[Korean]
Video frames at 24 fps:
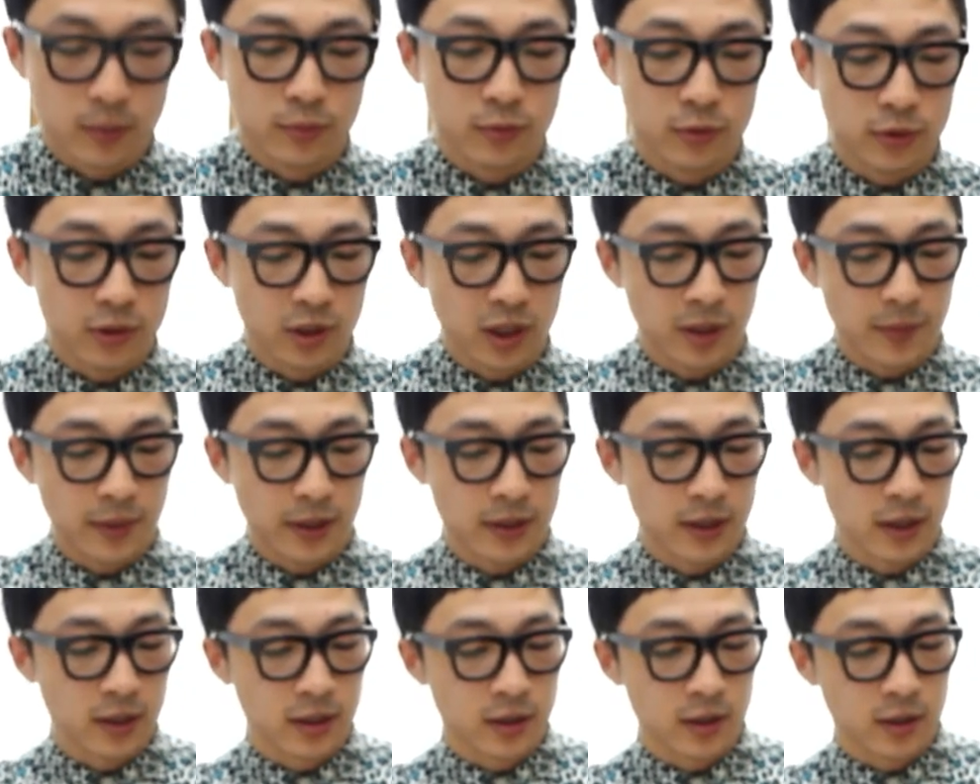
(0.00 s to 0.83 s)
문자
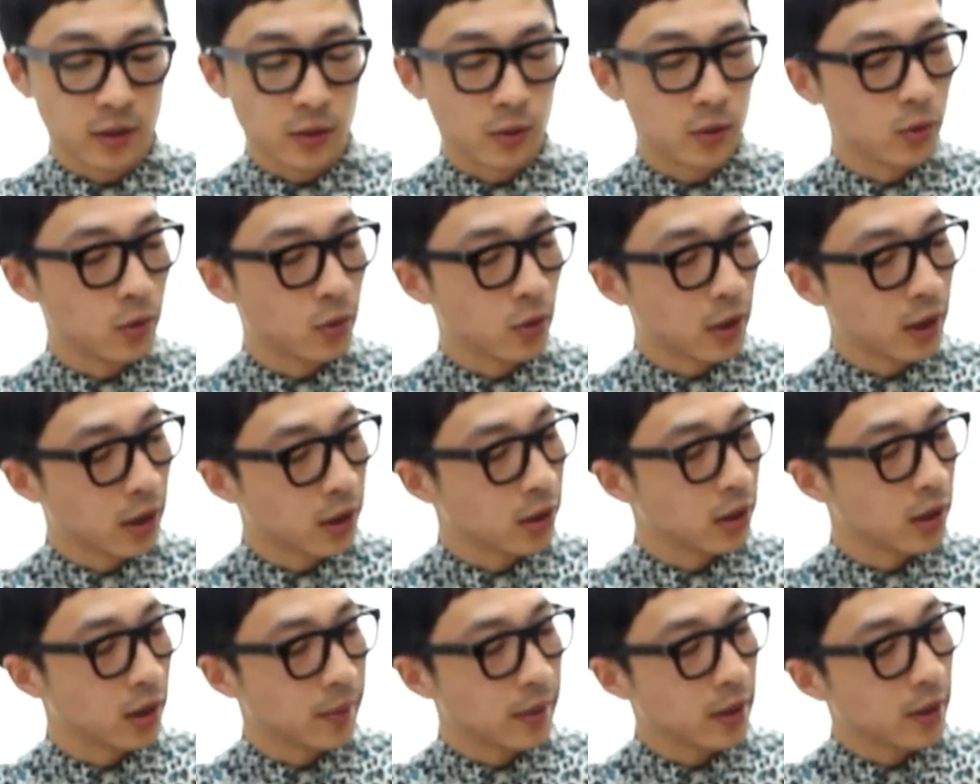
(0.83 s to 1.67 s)
메시지를 전송을
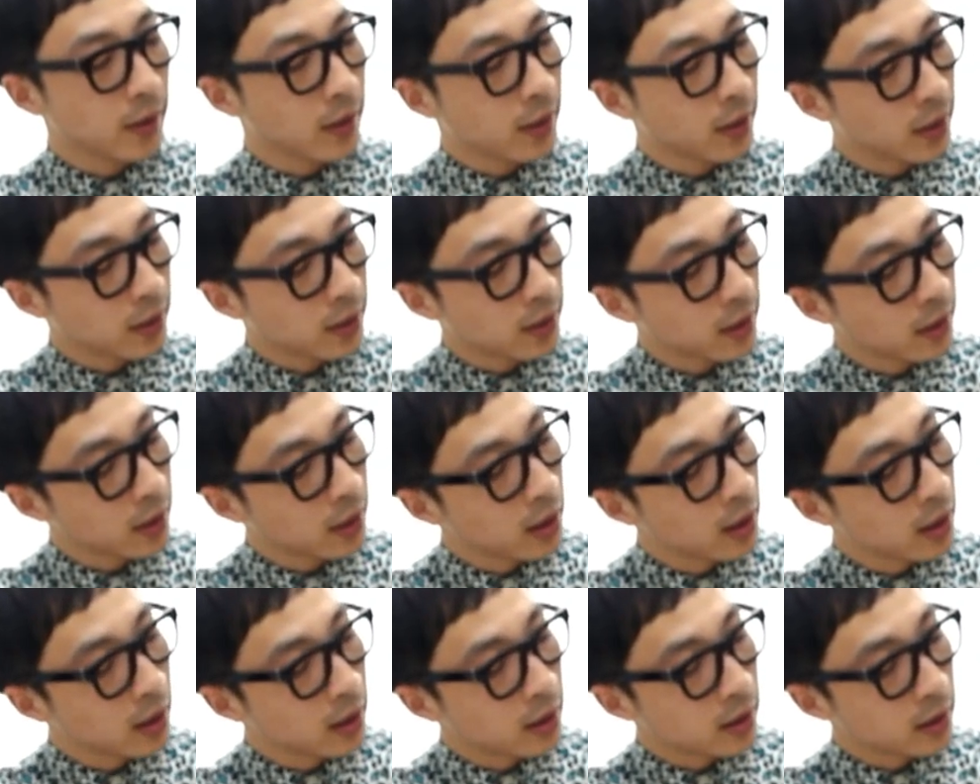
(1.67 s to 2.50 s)
하게 되면
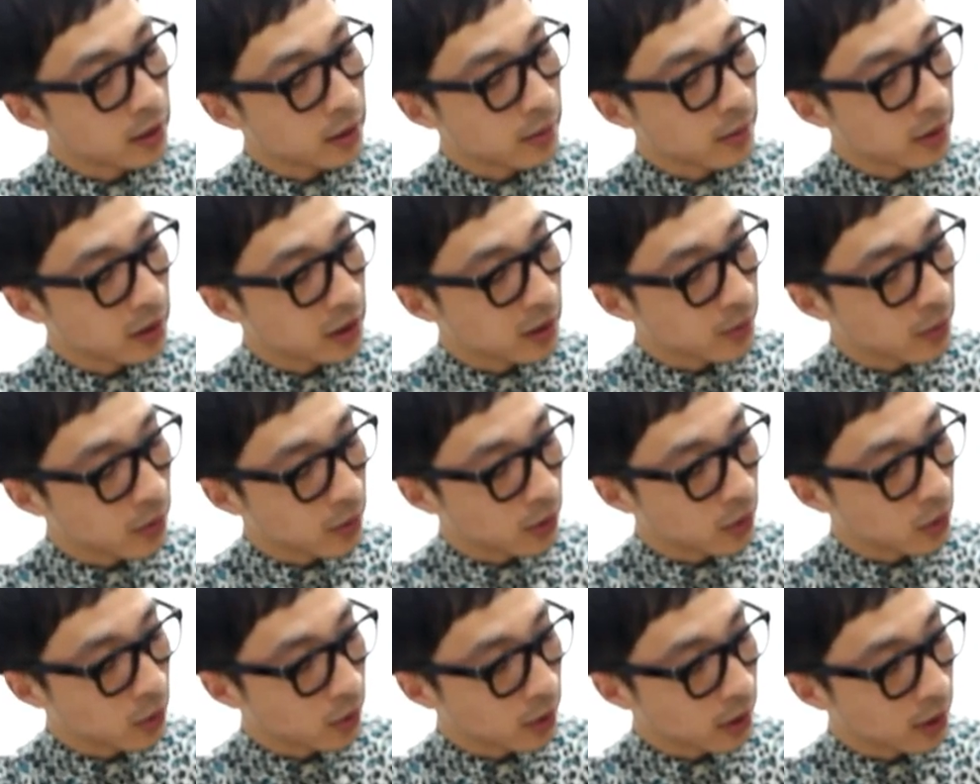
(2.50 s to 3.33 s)

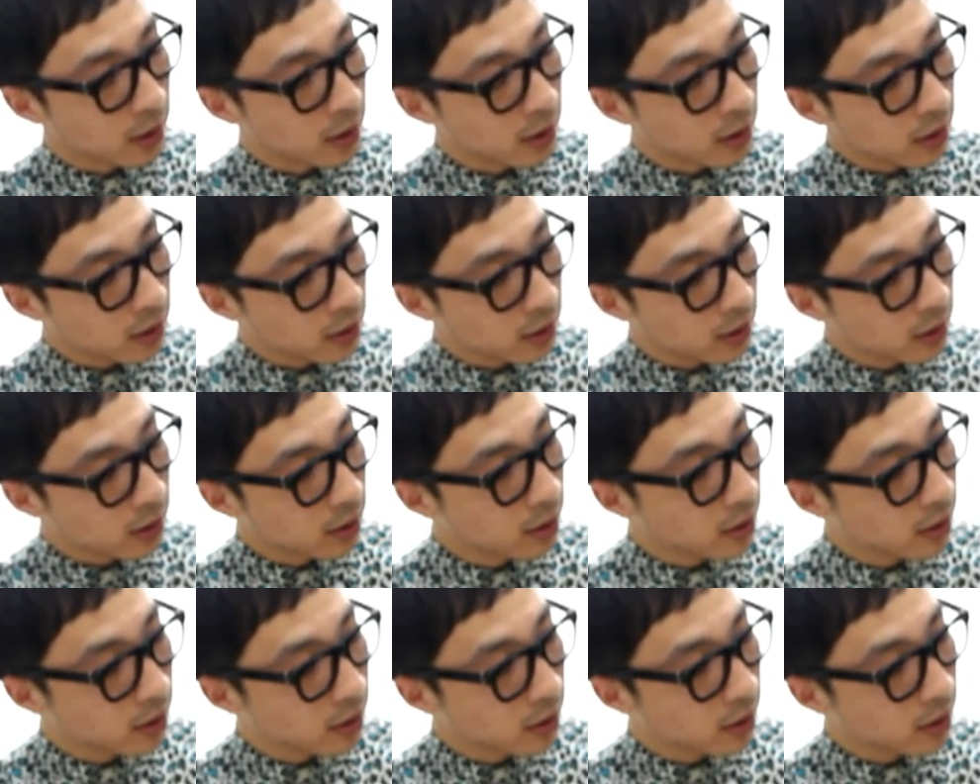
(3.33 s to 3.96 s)
스마트폰을 통해서